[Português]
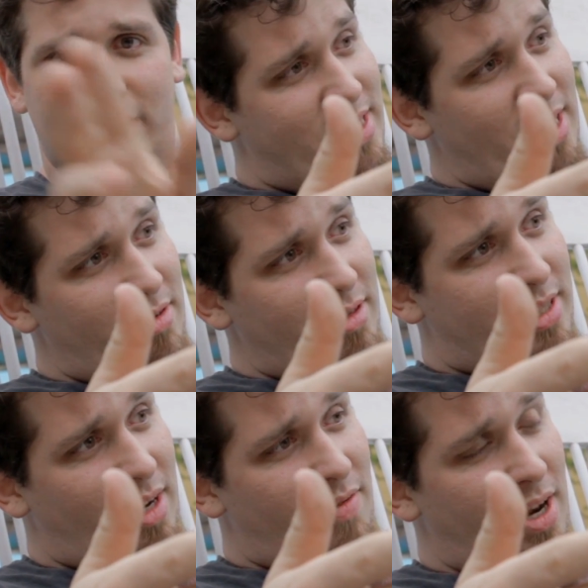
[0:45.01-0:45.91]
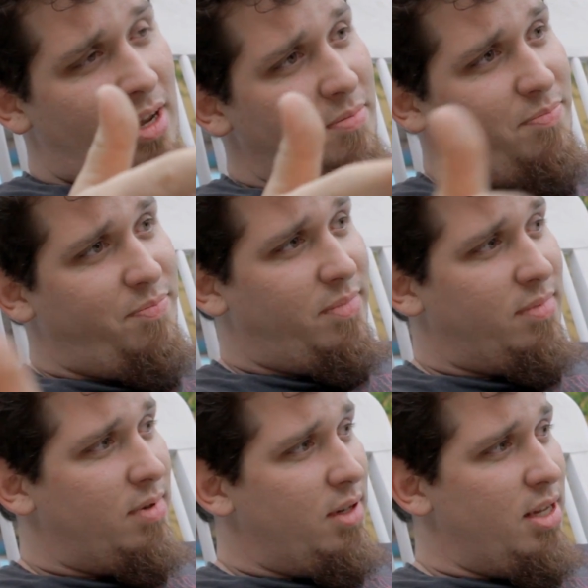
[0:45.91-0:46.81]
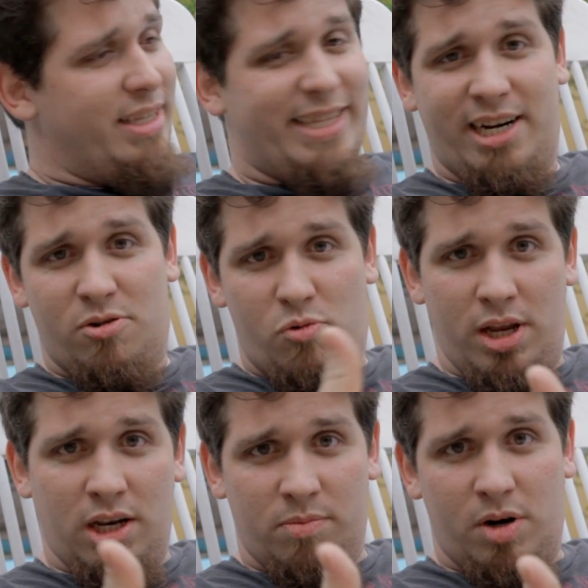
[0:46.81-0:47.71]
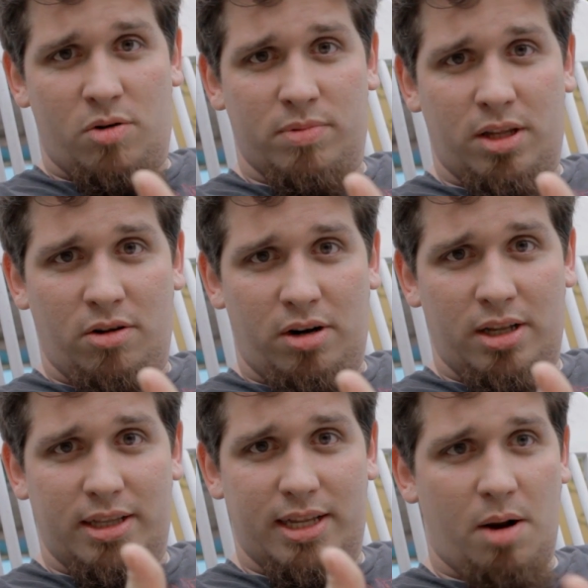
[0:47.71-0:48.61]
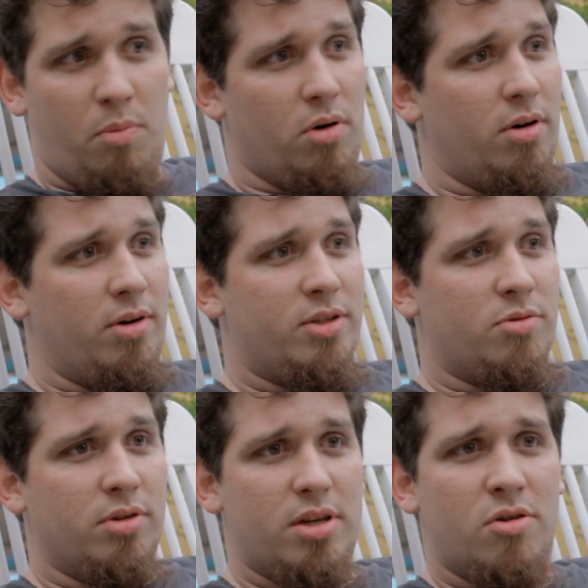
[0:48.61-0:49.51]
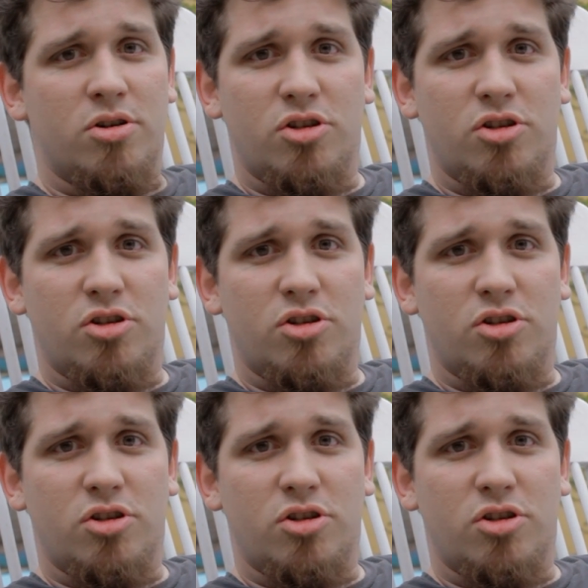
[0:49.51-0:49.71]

Então eu tava lá, tranquilo no meu computador, daqui a pouco eu escuto assim, ó.